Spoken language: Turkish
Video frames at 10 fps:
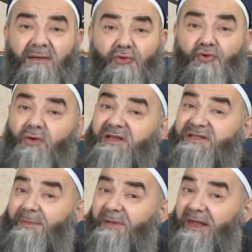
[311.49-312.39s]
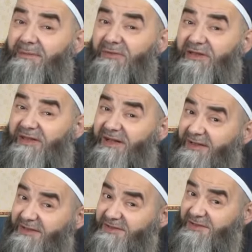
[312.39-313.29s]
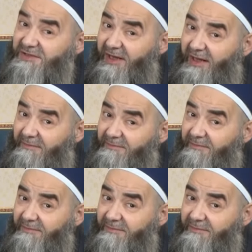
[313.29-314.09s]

Bu çok ince bir ilimdir. Dikkatinizi çekerim.